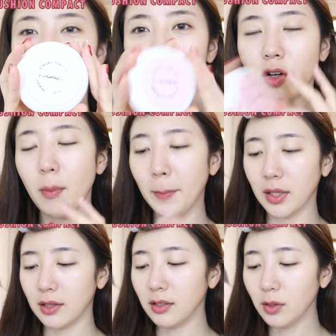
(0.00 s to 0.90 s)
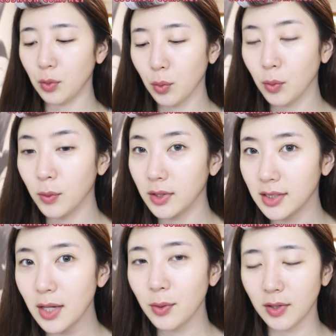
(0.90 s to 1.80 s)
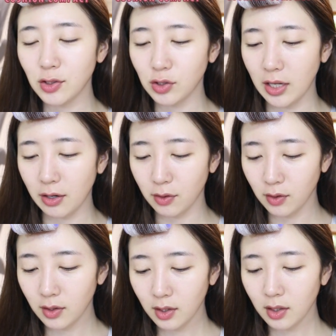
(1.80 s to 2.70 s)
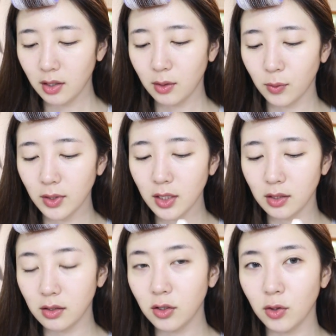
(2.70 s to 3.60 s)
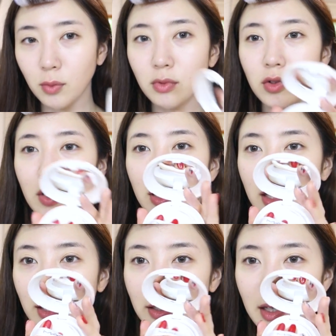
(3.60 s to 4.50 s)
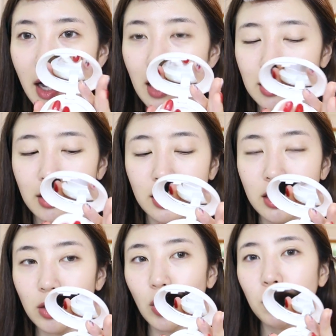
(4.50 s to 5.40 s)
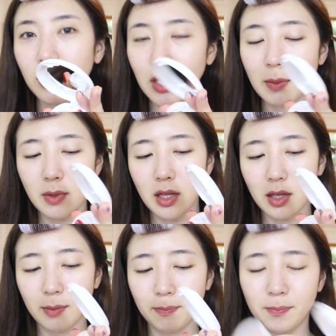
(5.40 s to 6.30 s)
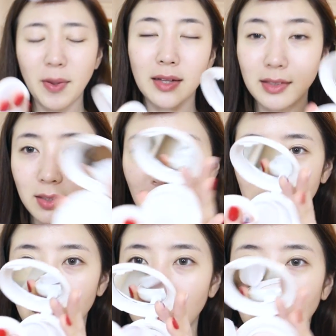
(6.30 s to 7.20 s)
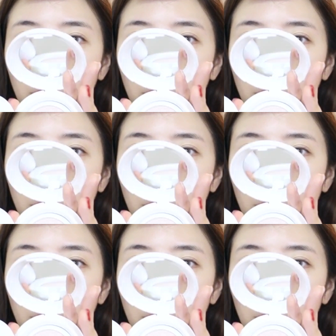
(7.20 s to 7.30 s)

쿠션 컴팩트 요거를 사용을 해줄게요. 이거는 여러분들이 그냥 흔히 아시는 스트롭 크림이 팩트 버전으로